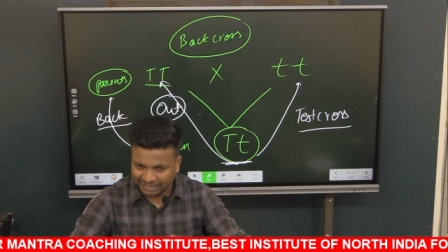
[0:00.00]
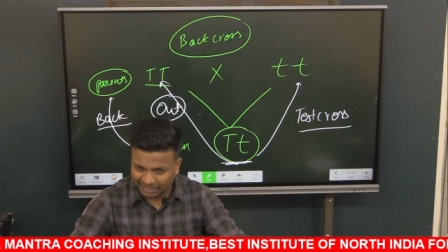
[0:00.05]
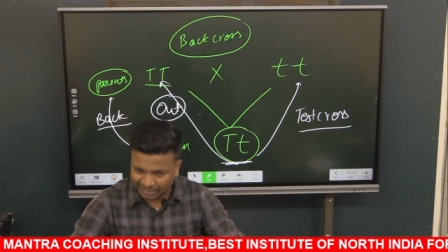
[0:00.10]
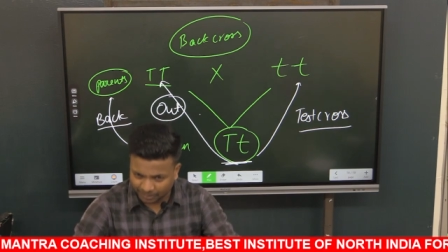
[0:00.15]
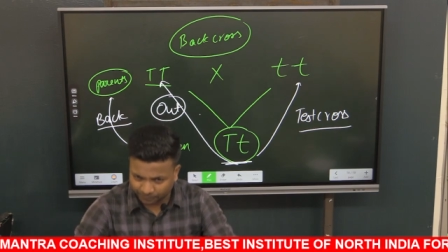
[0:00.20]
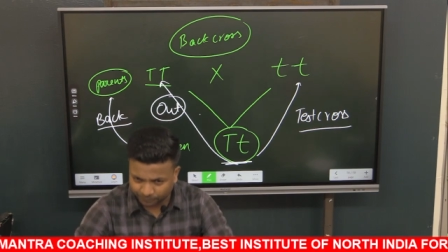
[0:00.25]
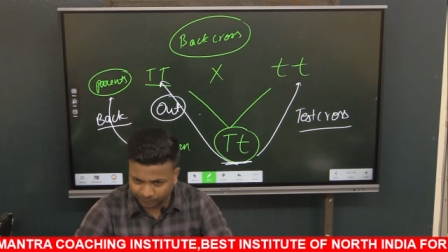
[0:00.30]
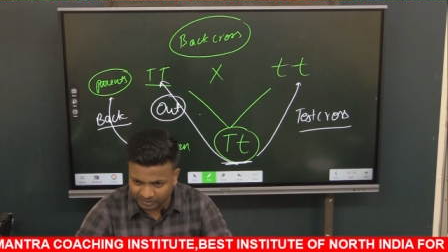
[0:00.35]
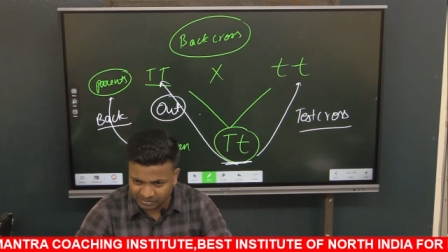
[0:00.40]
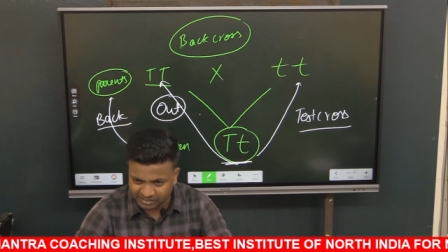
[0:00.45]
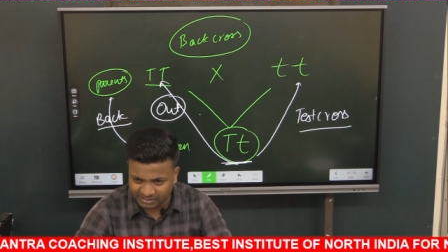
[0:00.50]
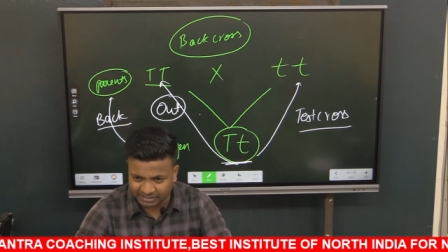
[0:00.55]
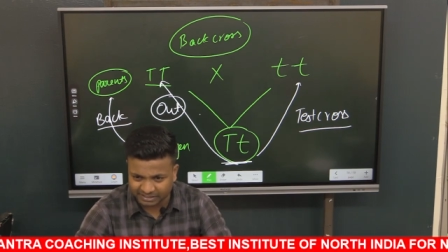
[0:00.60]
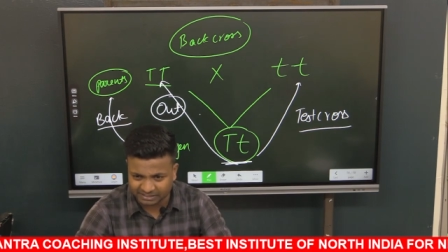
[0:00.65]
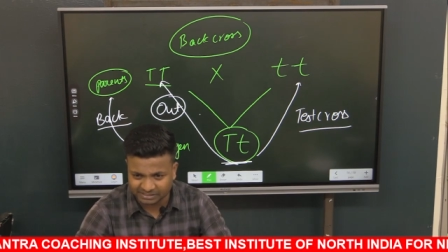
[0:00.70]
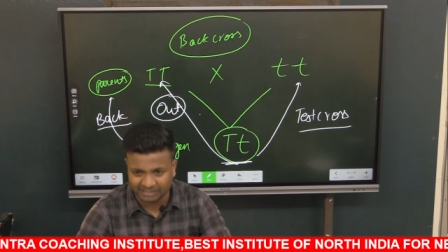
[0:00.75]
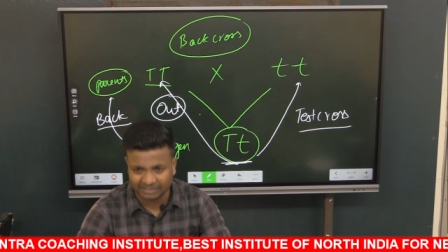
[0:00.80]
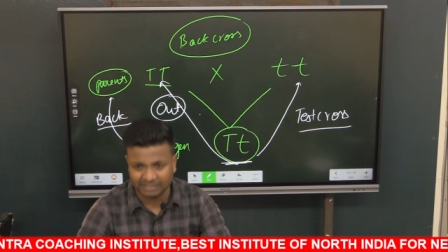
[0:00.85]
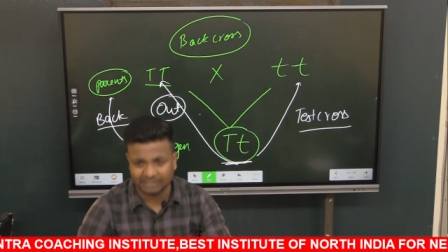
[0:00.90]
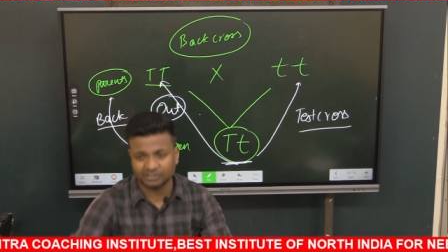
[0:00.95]
F1
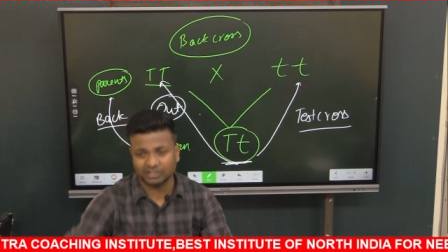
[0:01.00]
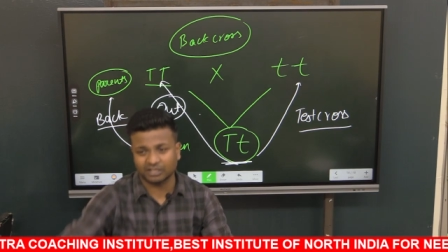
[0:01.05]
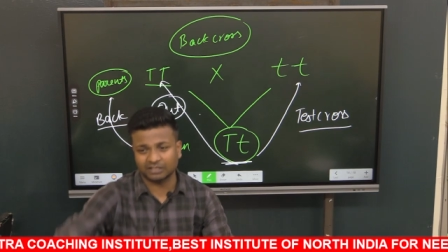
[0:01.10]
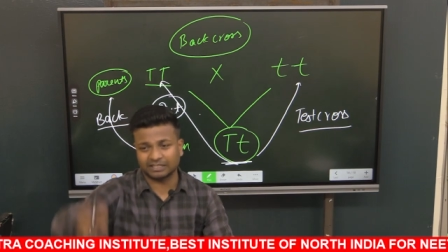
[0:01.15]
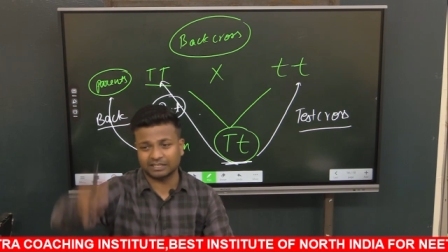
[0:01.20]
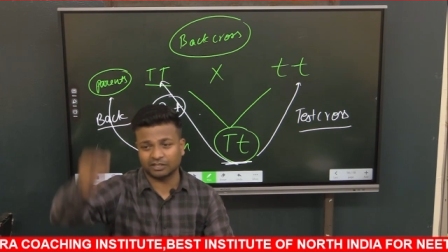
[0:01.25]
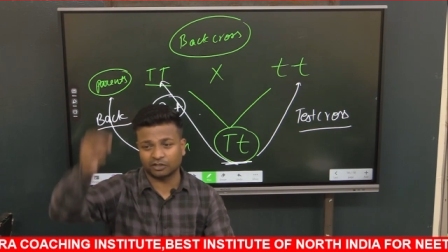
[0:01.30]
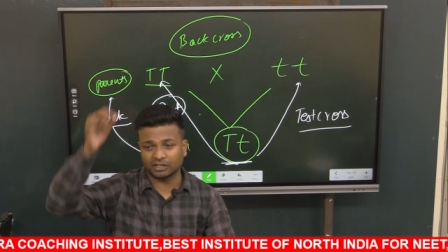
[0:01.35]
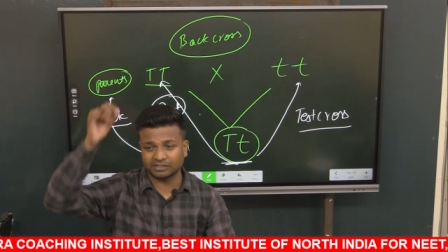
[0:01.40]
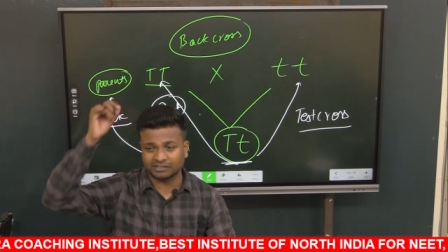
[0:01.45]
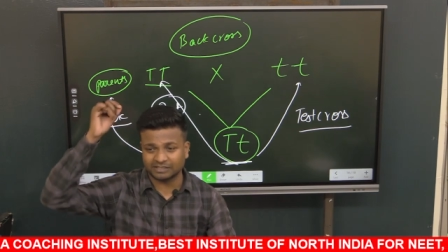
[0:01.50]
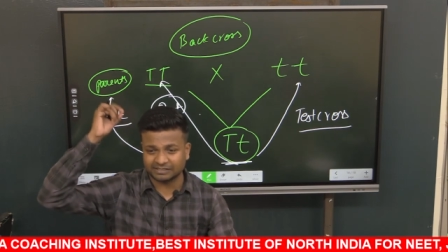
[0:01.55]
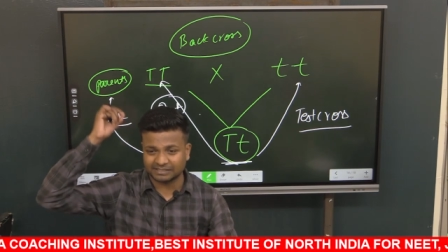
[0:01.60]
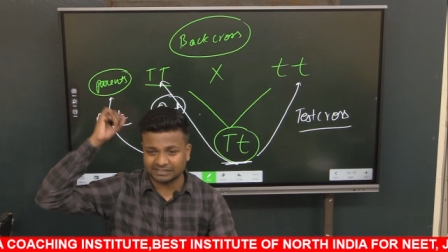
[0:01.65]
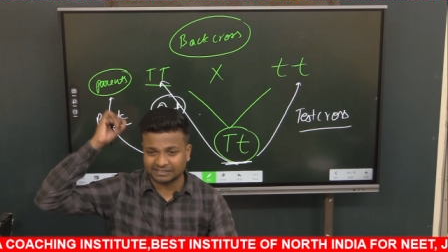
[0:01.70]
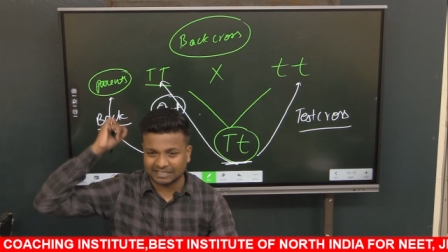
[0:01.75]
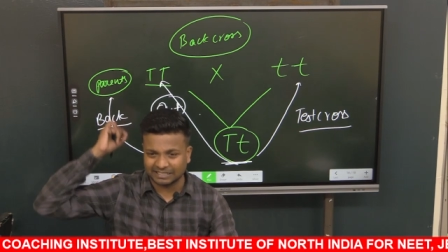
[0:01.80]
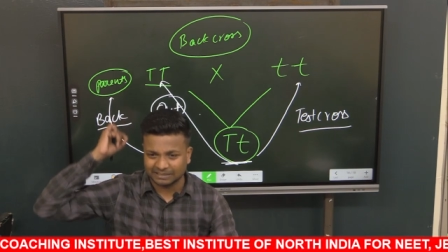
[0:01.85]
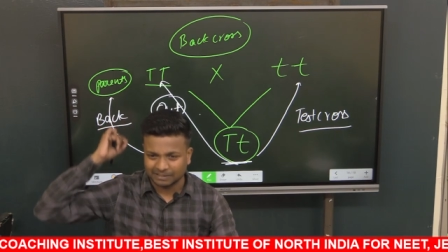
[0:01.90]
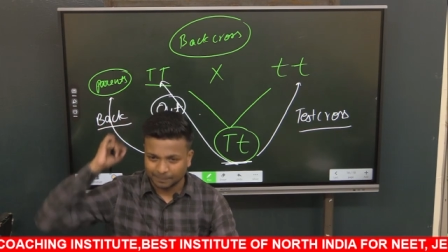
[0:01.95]
जनरेशन का साथ क्रॉस किसके
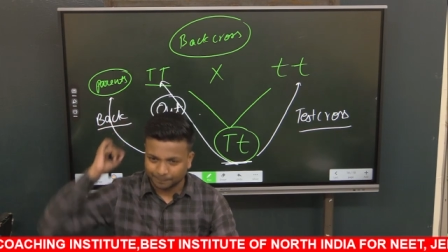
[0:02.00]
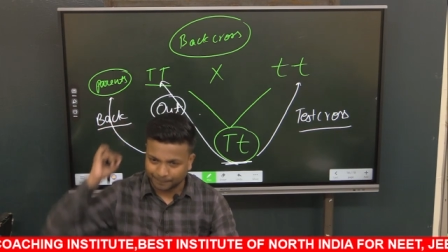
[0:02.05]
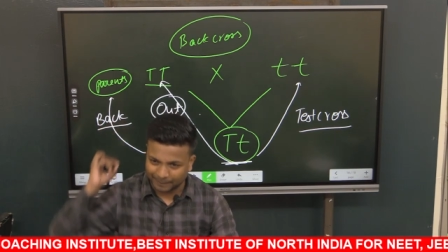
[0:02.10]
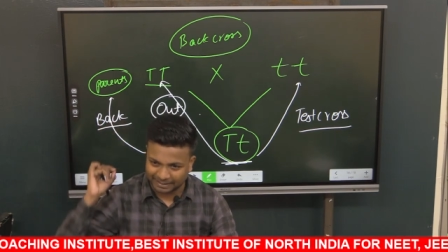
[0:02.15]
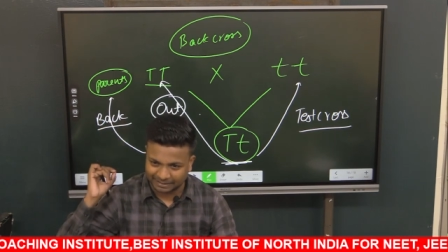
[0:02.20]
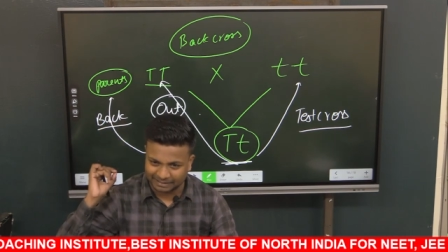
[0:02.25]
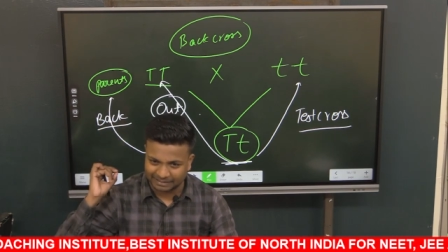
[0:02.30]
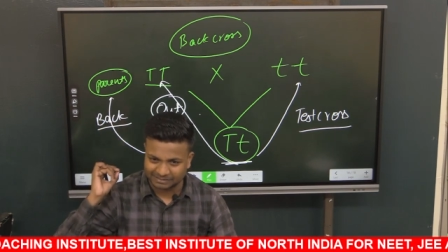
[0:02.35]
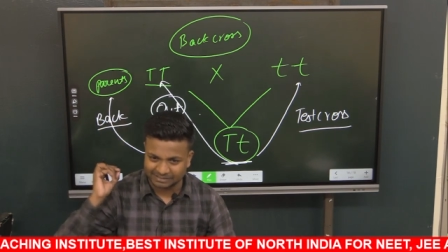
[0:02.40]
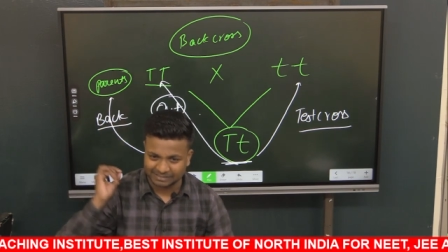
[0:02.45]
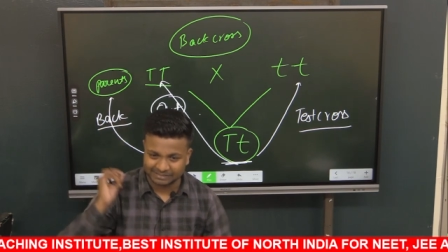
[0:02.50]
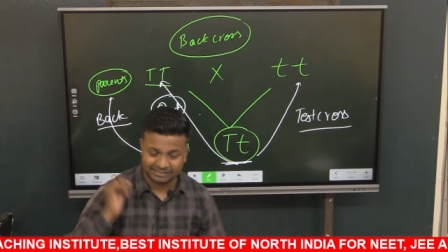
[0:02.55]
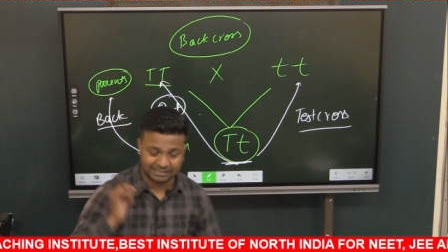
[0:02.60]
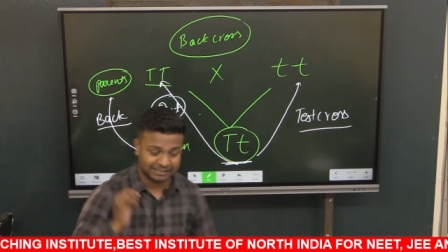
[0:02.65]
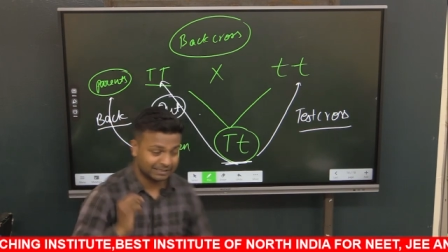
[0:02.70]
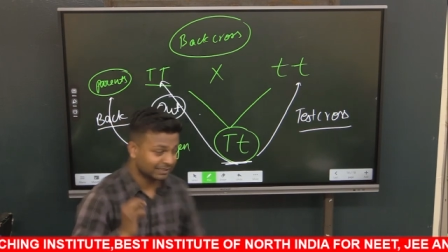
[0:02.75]
साथ पेरेंट्स के साथ